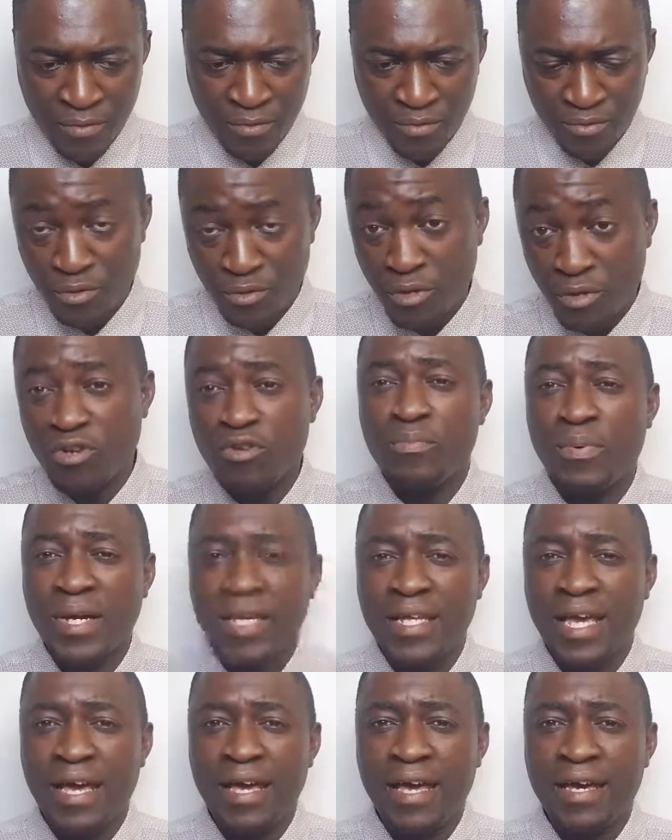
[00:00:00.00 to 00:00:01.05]
ce temps de
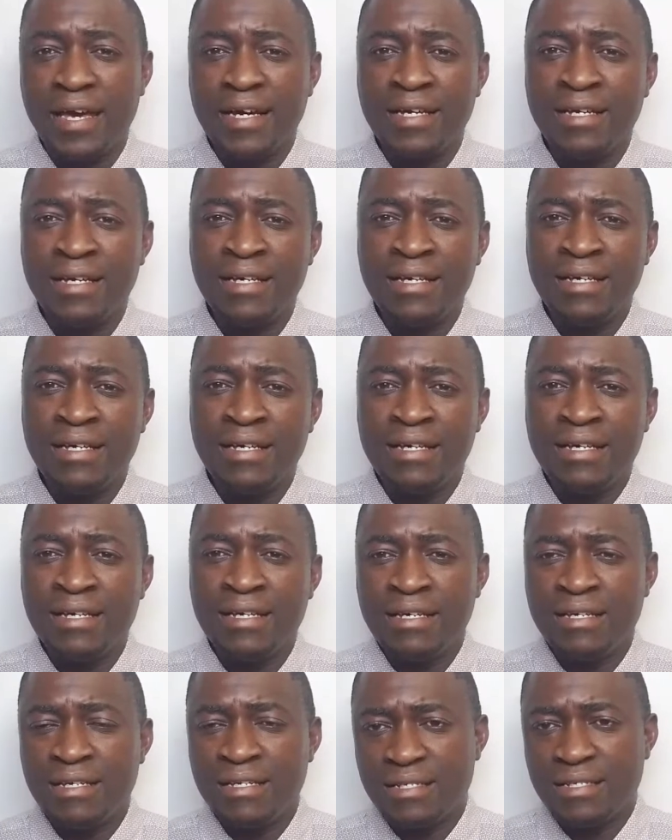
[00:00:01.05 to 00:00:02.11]
prière,
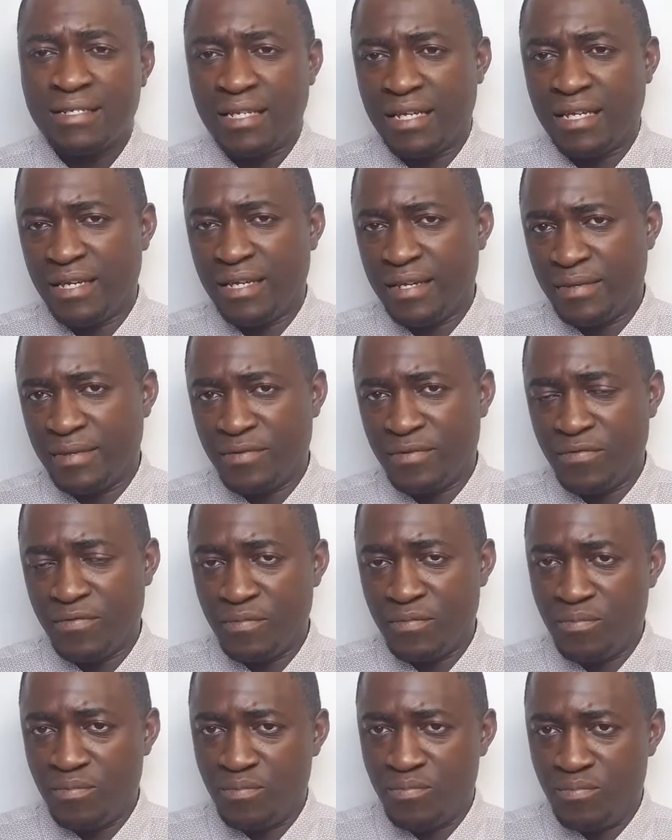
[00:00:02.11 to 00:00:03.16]
c'est
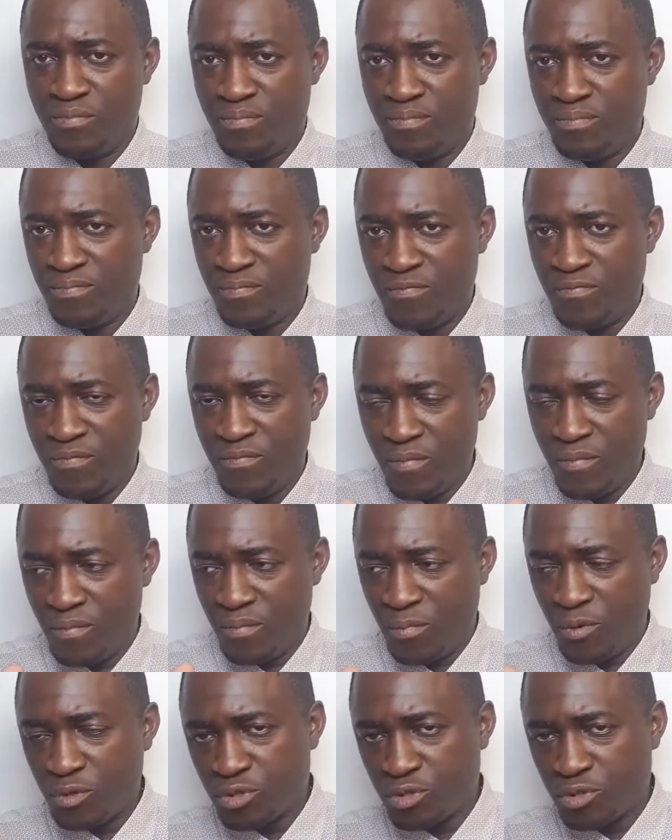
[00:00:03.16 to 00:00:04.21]

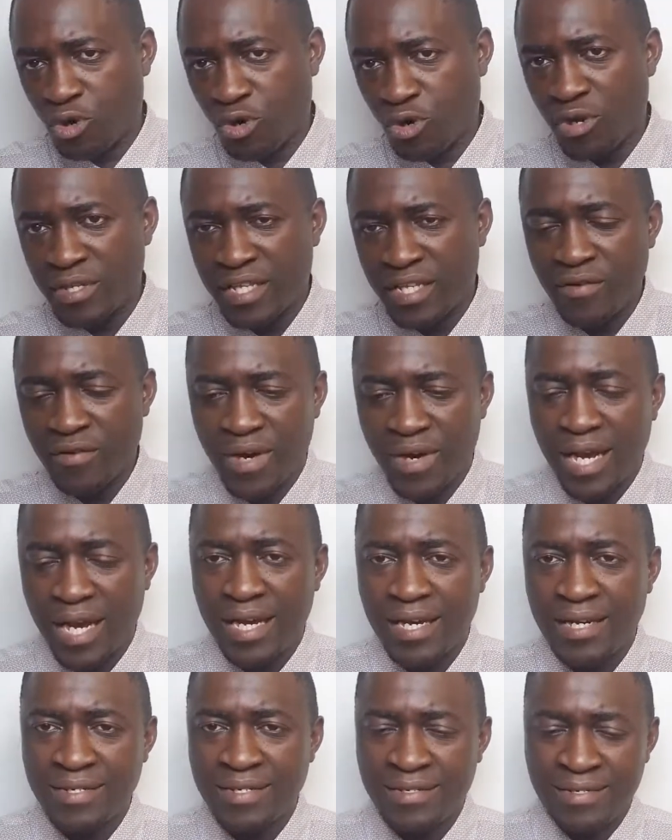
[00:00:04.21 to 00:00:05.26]
plus orienté,
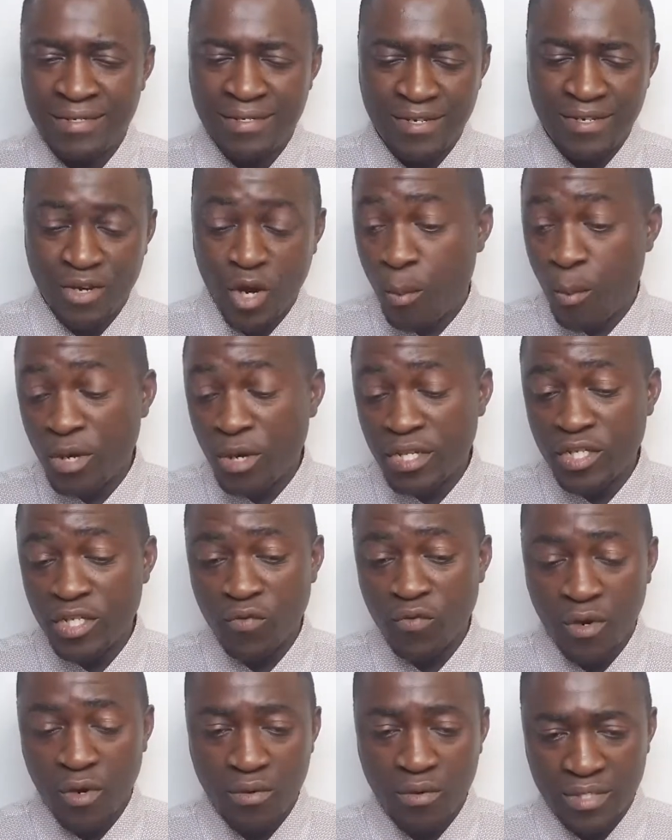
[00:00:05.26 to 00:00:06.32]
voilà, comme on le dit
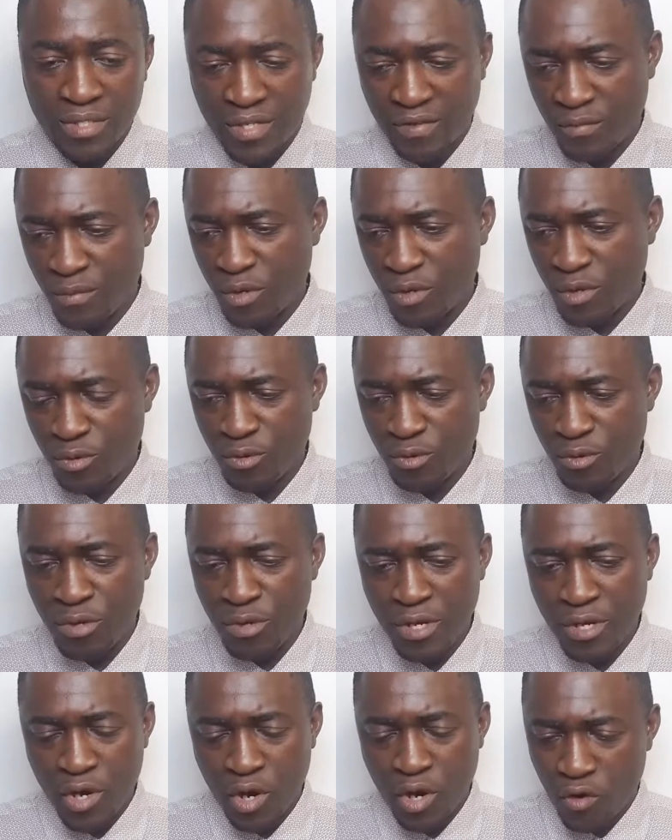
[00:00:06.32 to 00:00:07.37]
souvent, hein, c'est vraiment le,
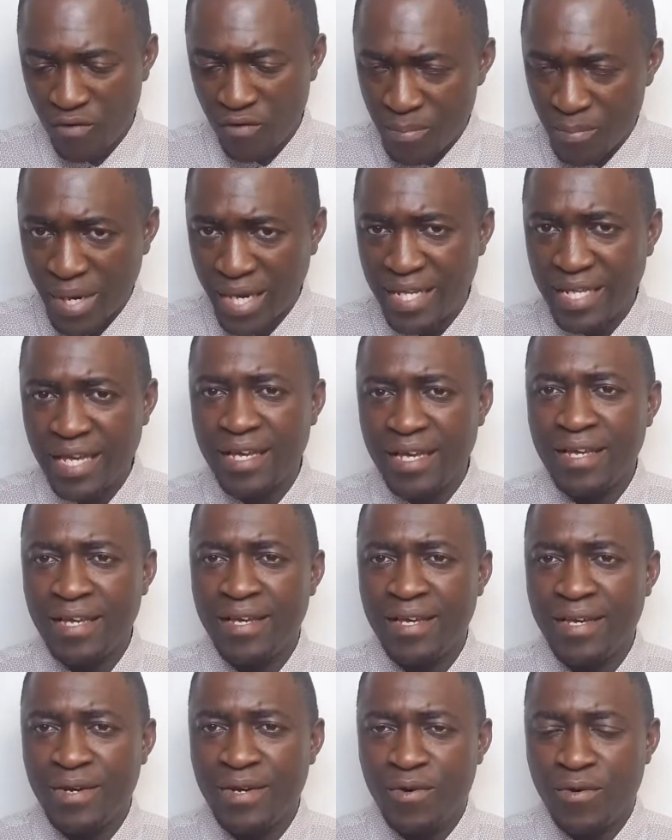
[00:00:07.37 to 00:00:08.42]
on va prier,
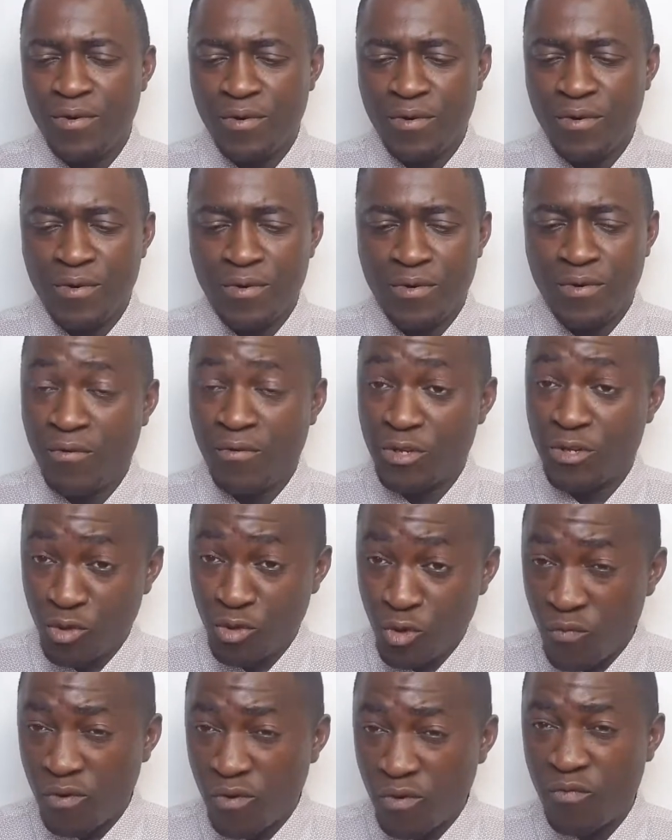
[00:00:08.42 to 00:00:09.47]
on va se
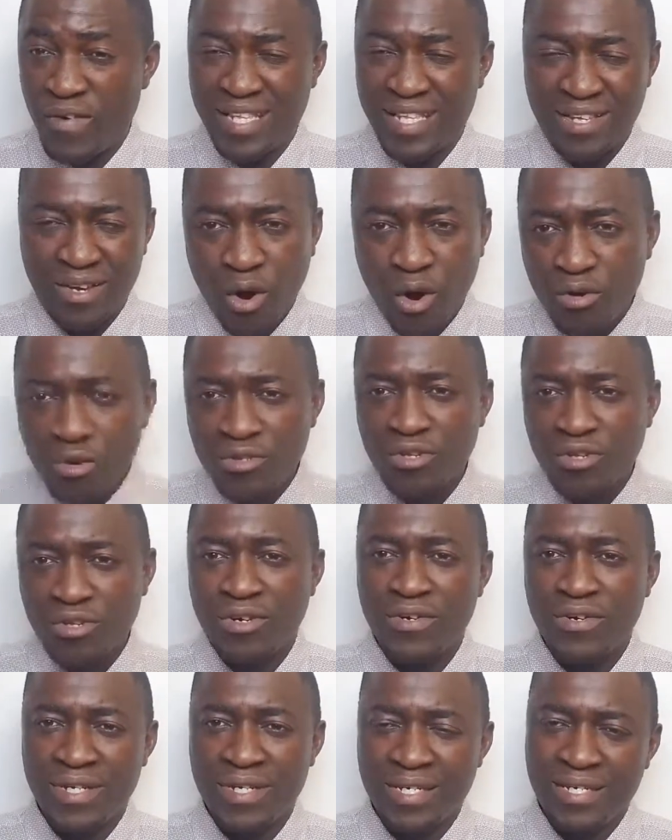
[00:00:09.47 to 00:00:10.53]
lever en fait contre
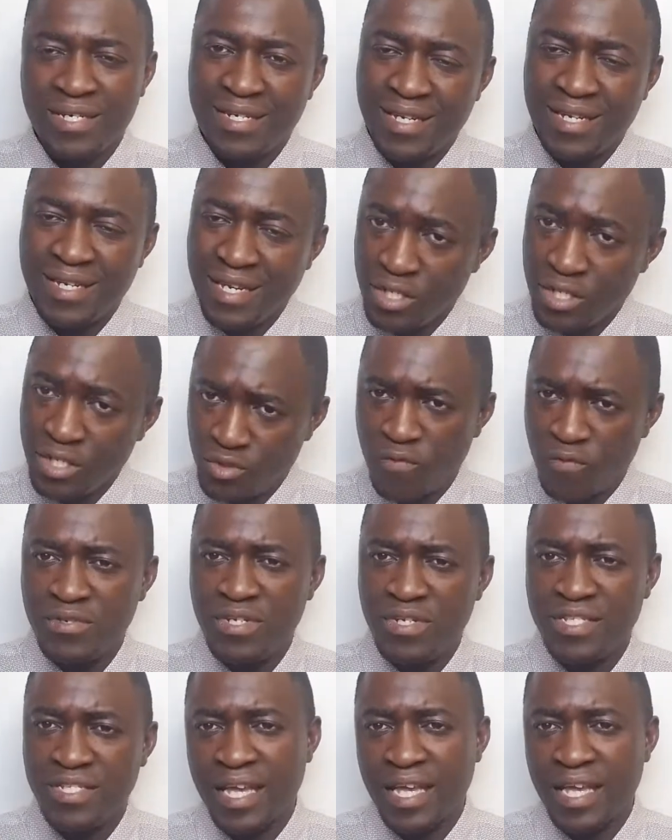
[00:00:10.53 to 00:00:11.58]
les œuvres des
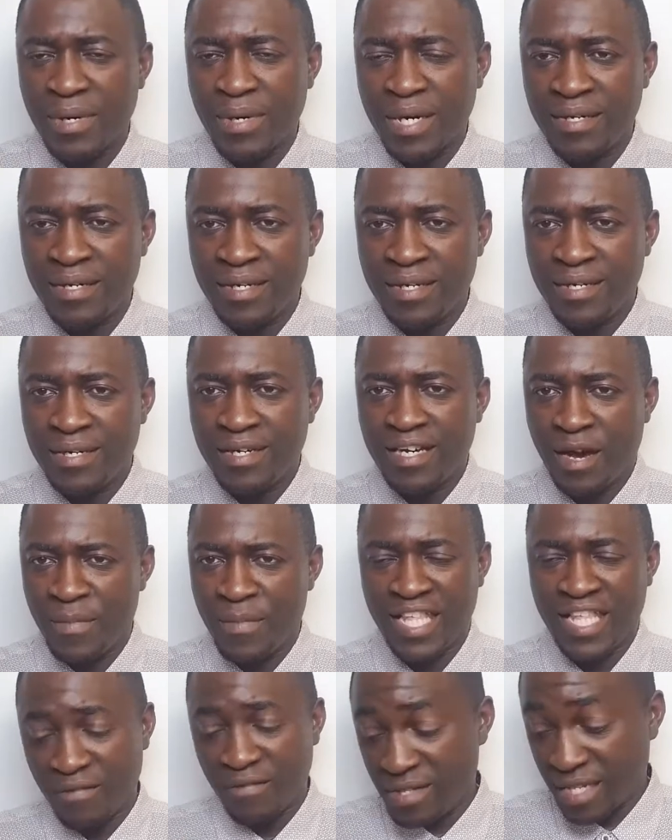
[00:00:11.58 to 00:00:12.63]
ténèbres.
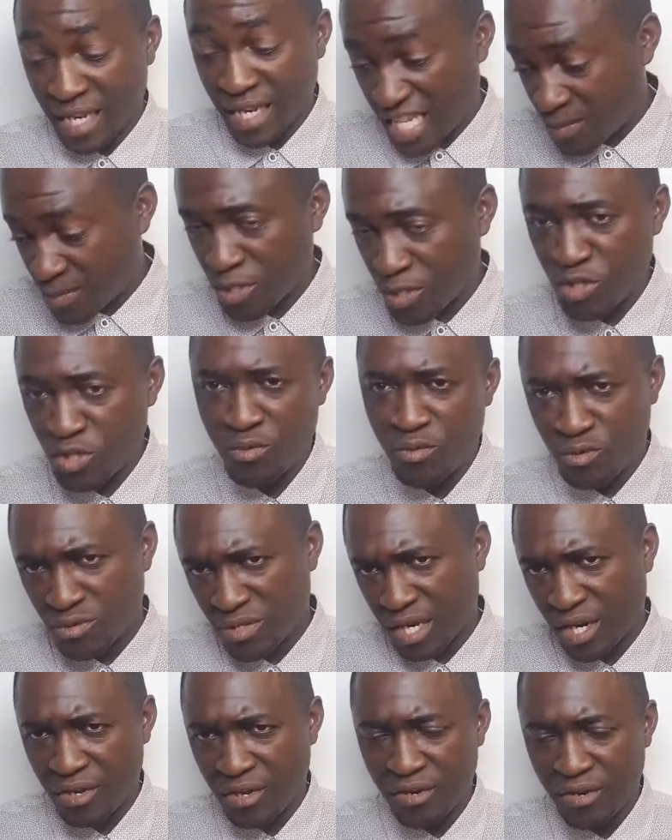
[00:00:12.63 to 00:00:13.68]
Amen, j'avais ça à l'esprit début tout
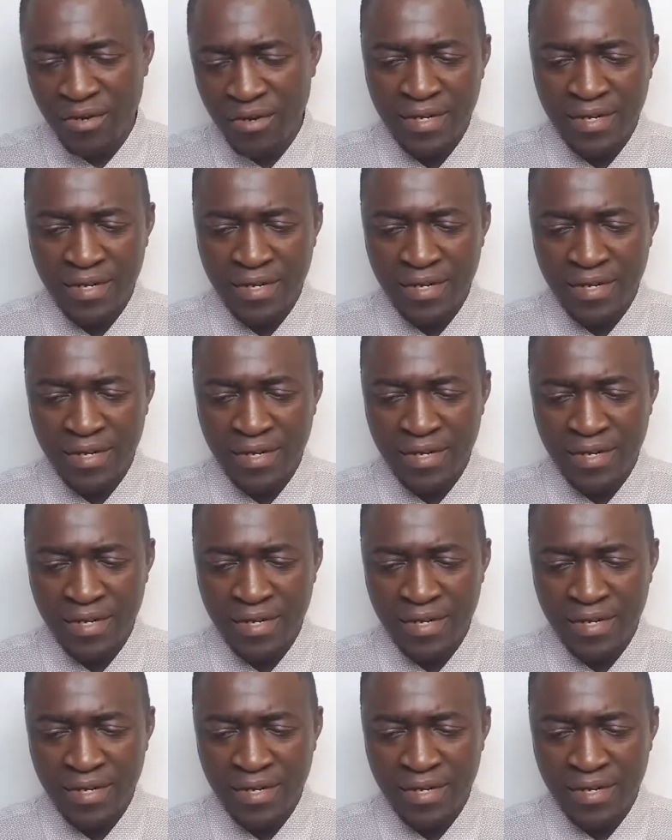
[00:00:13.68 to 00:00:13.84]
à l'heure.